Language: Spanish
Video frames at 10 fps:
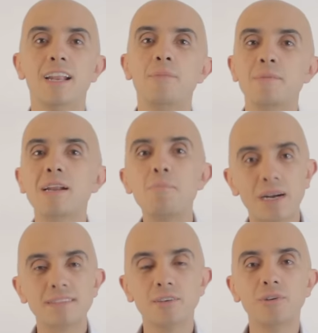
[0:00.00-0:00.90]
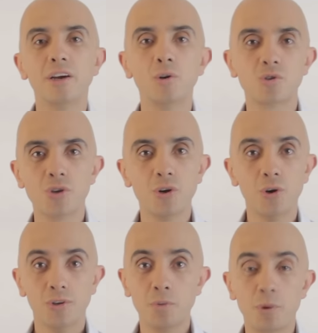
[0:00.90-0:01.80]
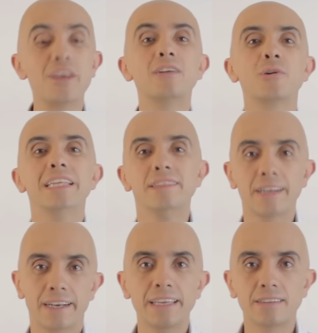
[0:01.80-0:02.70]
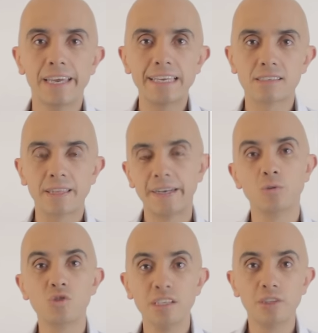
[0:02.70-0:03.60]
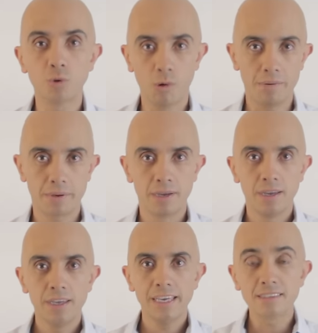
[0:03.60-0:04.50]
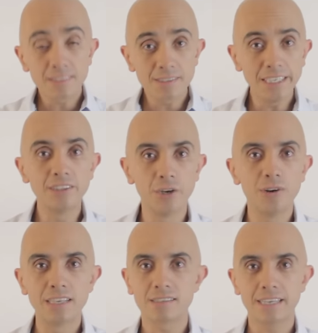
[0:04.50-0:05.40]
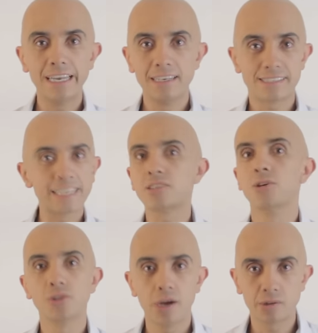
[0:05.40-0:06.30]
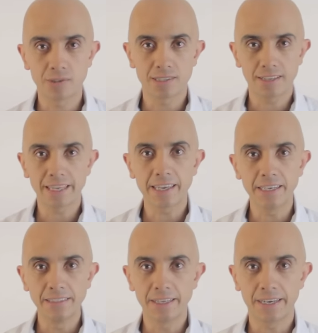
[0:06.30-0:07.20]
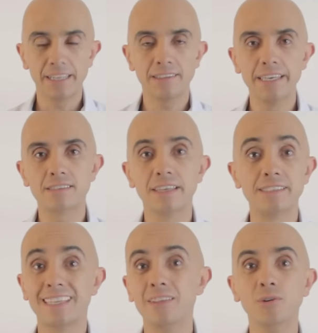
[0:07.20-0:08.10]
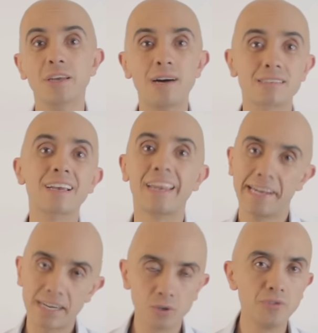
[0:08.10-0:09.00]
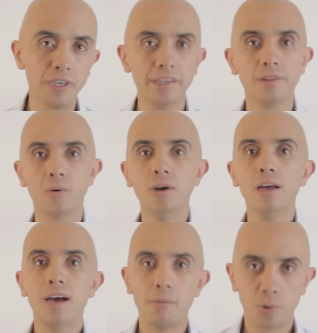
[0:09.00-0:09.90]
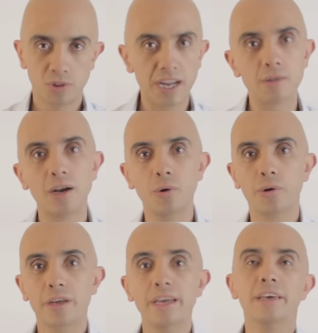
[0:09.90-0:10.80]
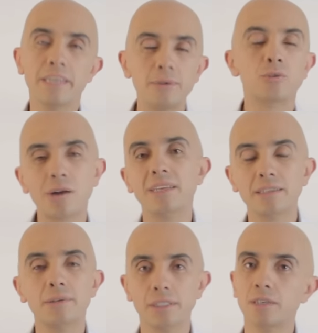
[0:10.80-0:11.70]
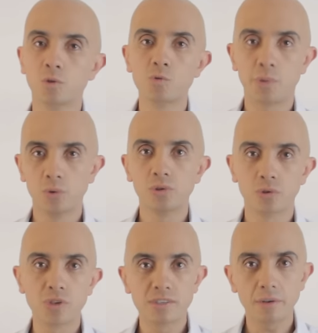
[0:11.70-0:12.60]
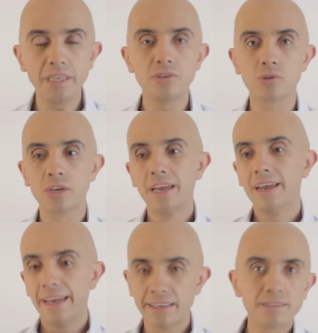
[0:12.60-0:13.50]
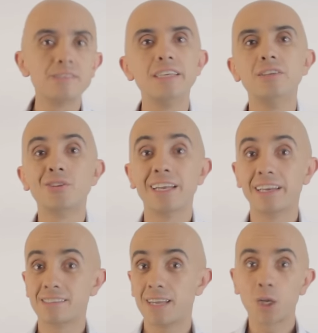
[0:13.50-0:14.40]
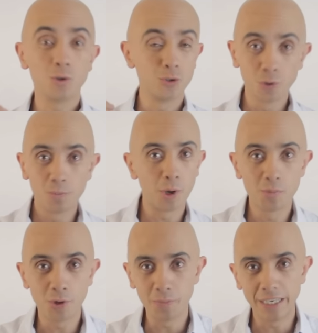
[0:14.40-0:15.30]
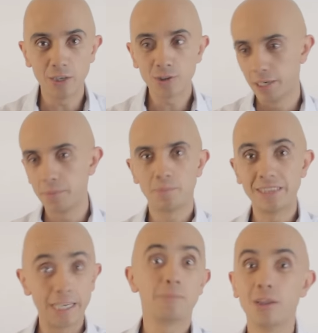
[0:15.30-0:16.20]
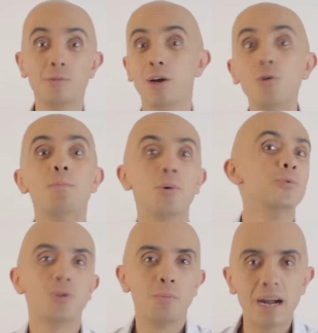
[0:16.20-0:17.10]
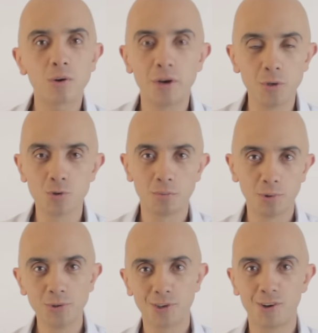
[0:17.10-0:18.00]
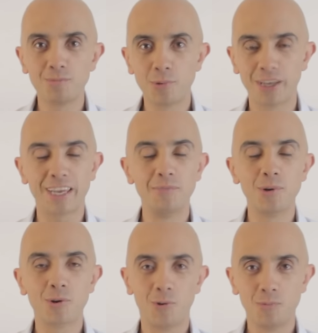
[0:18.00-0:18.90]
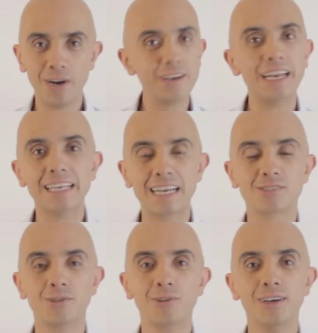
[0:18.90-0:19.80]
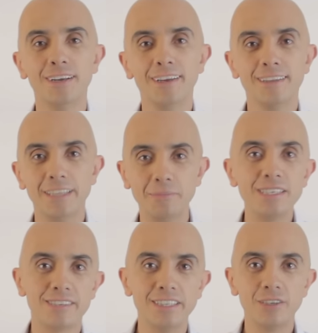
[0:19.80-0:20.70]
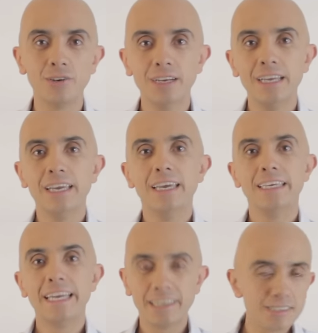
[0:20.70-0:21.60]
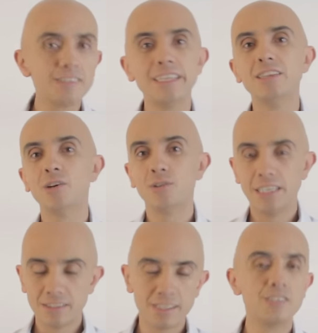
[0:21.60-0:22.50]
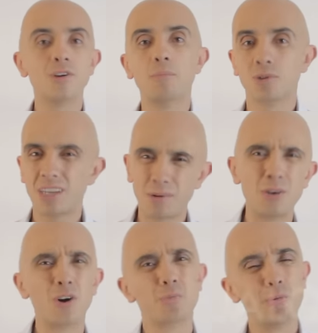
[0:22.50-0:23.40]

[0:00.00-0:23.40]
La primera parte de un negocio, de un proyecto en Internet, es tener un sitio web. Este sitio es el centro de toda tu estrategia en Internet y es desde donde vas a crear contenido, aportar valor y eventualmente vender tus productos y servicios. Este sitio tiene que estar con tu propio dominio, www.marcoayuso.com, por ejemplo, como en el caso de mi sitio, y en ese sitio, insisto, aportar valor,